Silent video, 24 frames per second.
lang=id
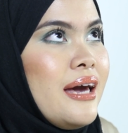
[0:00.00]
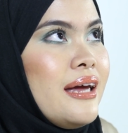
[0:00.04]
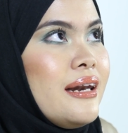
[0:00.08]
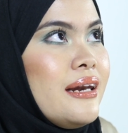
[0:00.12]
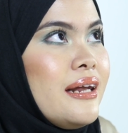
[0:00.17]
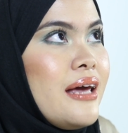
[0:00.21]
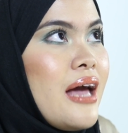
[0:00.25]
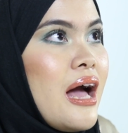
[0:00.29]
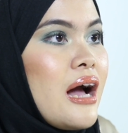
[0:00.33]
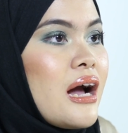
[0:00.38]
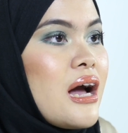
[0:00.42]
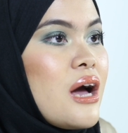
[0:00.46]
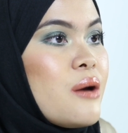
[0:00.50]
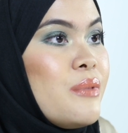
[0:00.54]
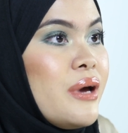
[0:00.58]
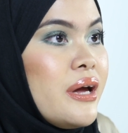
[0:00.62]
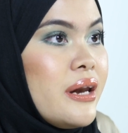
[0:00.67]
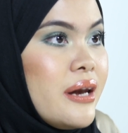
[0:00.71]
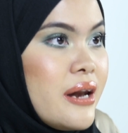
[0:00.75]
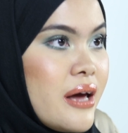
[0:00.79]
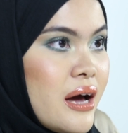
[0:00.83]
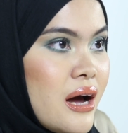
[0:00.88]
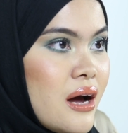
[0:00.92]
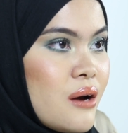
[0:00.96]
Ini agak
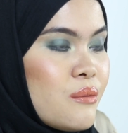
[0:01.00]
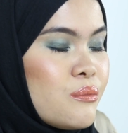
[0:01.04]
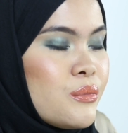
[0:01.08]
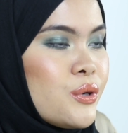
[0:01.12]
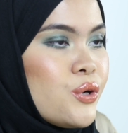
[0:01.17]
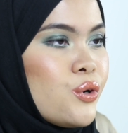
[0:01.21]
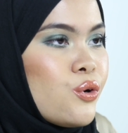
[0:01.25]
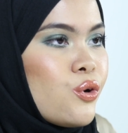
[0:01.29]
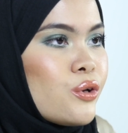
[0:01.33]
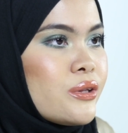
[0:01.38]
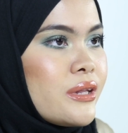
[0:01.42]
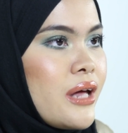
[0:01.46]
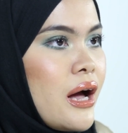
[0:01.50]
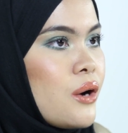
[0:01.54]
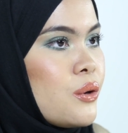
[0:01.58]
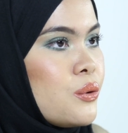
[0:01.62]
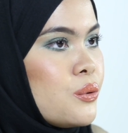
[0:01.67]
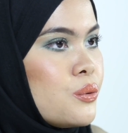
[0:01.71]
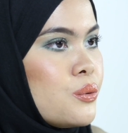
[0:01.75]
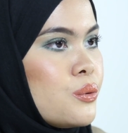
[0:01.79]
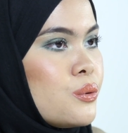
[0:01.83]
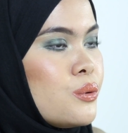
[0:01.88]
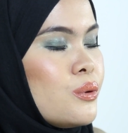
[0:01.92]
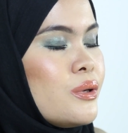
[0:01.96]
beda menurut
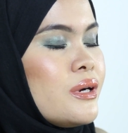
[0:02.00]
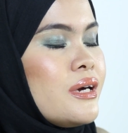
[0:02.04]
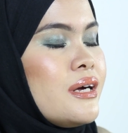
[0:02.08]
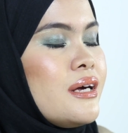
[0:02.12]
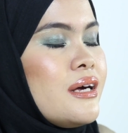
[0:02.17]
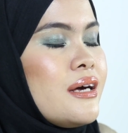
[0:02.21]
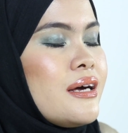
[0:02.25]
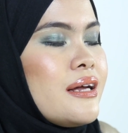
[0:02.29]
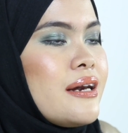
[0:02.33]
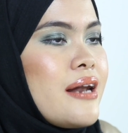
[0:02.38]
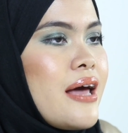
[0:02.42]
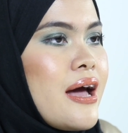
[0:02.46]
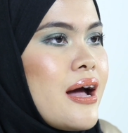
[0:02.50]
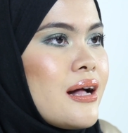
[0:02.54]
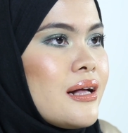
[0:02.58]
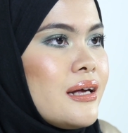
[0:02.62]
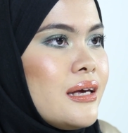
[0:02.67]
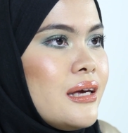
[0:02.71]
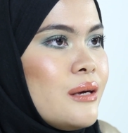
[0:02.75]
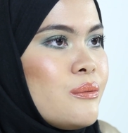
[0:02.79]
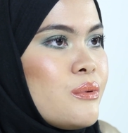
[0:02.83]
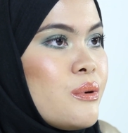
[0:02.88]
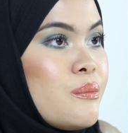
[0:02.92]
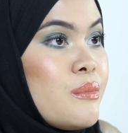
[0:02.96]
aku
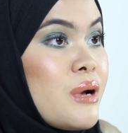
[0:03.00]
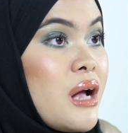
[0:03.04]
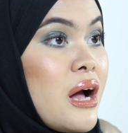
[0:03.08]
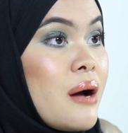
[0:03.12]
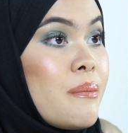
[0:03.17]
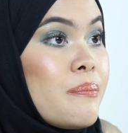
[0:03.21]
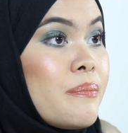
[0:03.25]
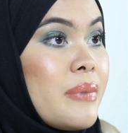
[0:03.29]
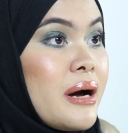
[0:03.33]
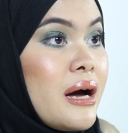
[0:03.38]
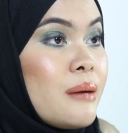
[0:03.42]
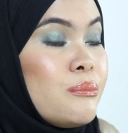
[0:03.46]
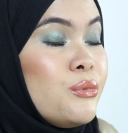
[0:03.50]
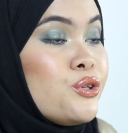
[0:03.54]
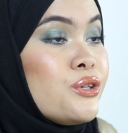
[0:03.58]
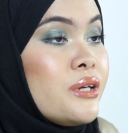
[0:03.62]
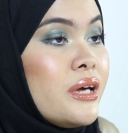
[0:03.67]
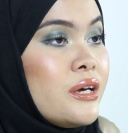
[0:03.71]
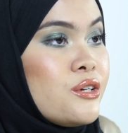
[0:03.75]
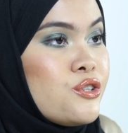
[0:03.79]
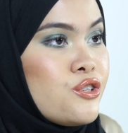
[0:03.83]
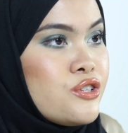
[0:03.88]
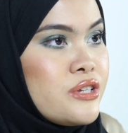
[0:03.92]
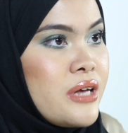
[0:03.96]
dari beberapa
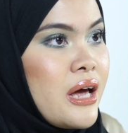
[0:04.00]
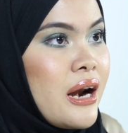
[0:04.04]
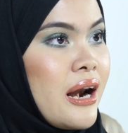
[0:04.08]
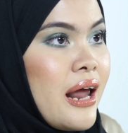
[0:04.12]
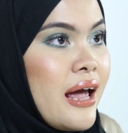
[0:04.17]
beauty issues yang